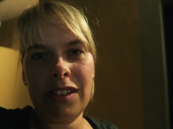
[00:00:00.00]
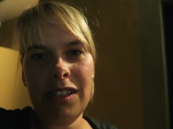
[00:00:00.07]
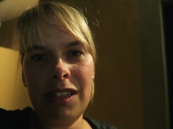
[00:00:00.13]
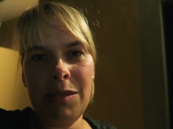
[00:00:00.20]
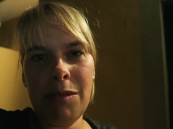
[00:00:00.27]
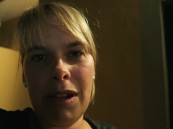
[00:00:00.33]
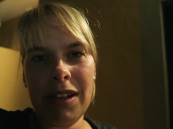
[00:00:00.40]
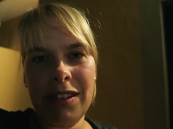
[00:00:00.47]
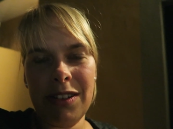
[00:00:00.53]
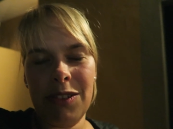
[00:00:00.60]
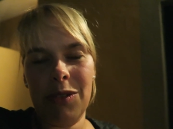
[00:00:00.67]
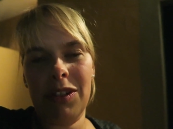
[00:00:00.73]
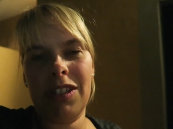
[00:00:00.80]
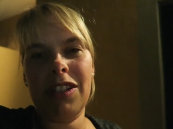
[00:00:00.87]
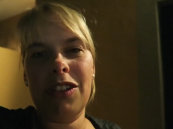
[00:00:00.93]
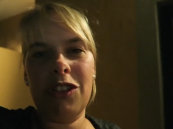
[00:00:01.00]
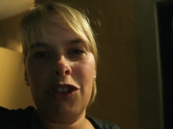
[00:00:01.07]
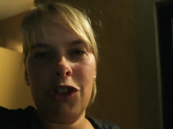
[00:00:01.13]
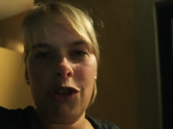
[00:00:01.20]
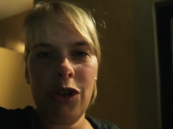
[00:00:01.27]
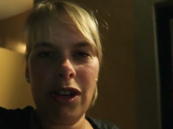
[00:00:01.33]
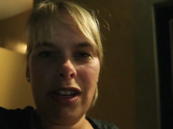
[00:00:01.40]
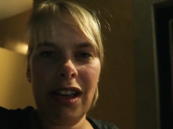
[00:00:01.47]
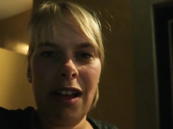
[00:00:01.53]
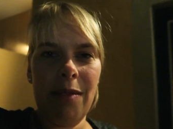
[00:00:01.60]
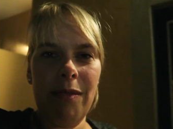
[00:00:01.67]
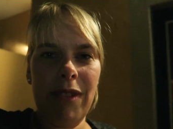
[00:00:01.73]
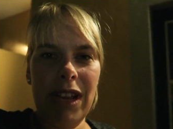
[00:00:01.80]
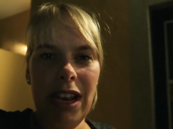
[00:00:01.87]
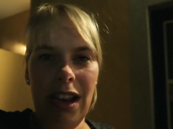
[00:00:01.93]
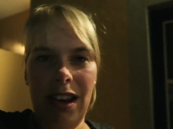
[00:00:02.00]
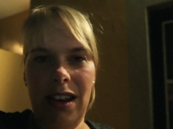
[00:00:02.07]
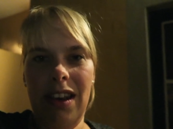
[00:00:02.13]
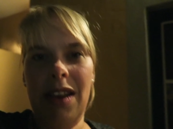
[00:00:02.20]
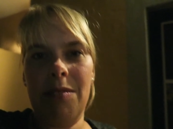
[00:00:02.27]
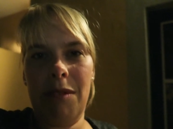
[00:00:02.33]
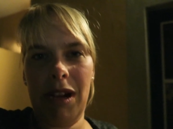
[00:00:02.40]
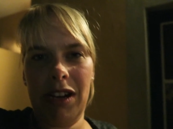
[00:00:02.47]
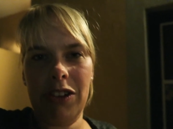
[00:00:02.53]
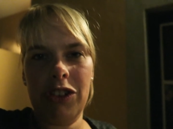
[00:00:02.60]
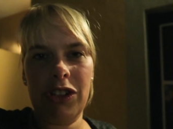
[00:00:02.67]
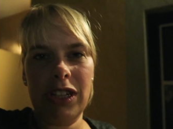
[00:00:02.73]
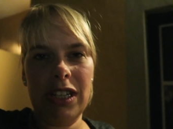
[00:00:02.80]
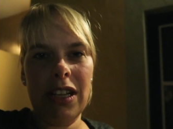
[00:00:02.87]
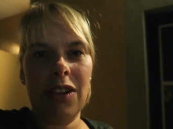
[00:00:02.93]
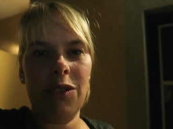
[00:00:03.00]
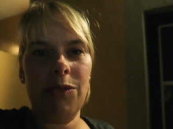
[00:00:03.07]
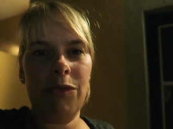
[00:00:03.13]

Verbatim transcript: niemanden so richtig gestört haben, wenn er denn dann mal geschrien hat,